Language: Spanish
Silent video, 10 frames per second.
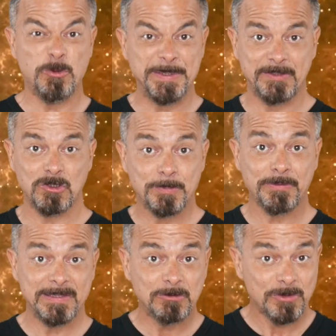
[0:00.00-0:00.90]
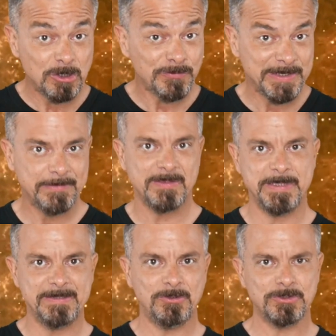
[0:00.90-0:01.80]
el 92% de los
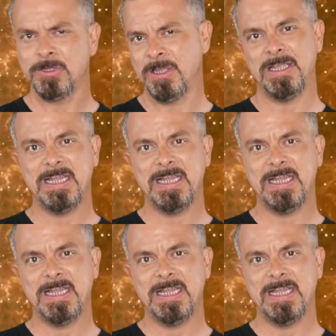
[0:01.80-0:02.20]
fallecimientos